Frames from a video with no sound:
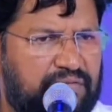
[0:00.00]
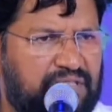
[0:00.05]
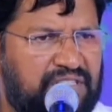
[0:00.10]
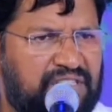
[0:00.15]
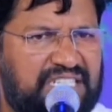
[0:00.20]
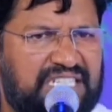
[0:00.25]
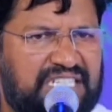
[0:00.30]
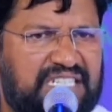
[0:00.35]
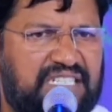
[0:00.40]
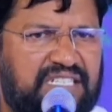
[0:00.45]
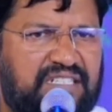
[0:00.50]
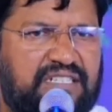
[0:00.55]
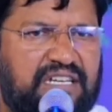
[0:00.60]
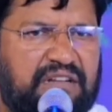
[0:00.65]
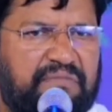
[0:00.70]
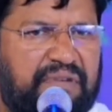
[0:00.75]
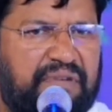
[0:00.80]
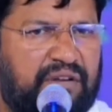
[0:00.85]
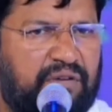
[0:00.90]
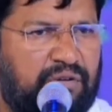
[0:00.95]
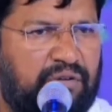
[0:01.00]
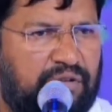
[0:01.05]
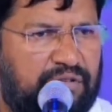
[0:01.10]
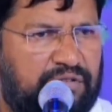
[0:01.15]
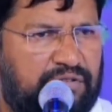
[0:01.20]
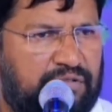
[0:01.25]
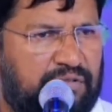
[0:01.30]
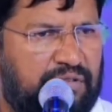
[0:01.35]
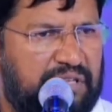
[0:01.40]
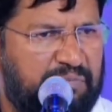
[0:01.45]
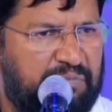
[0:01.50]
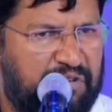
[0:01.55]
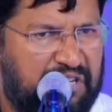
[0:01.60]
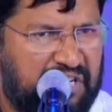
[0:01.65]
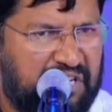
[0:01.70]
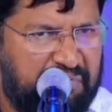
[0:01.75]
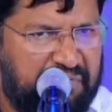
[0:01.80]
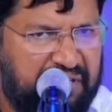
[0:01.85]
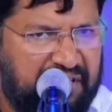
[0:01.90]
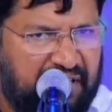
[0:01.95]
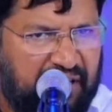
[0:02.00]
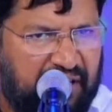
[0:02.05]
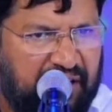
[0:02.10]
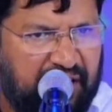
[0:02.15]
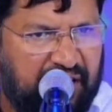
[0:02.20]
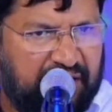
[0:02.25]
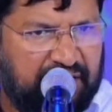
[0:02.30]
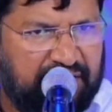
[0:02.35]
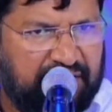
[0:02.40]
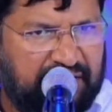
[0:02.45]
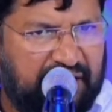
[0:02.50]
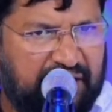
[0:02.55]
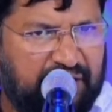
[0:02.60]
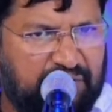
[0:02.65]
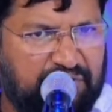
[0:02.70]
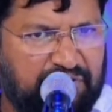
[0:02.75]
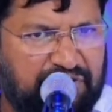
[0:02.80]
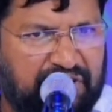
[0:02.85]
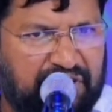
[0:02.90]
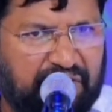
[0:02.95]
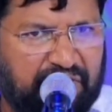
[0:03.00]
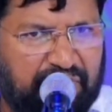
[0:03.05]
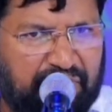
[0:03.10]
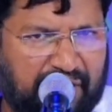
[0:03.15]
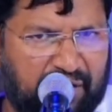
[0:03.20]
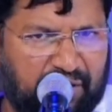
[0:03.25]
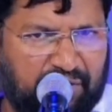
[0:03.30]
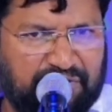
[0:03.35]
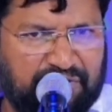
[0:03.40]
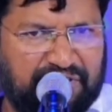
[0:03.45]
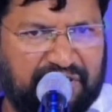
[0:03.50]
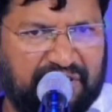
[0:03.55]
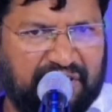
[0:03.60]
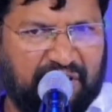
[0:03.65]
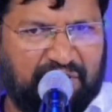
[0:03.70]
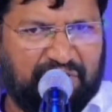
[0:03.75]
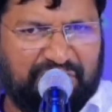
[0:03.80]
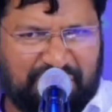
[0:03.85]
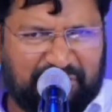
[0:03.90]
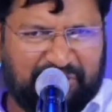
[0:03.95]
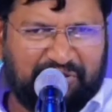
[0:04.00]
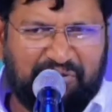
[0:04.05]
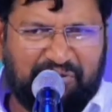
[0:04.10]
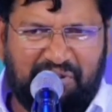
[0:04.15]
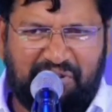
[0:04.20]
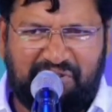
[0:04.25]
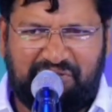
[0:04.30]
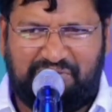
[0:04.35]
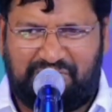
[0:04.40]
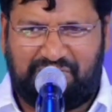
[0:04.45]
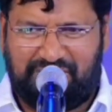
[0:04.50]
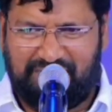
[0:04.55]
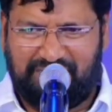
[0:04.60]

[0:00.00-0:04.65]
ఎందుకే నీ జన్మ అని ఉండొచ్చు నీ ముఖం మీద చెయ్యి ఉంచి వేలుంచి నిన్ను తిట్టుండొచ్చు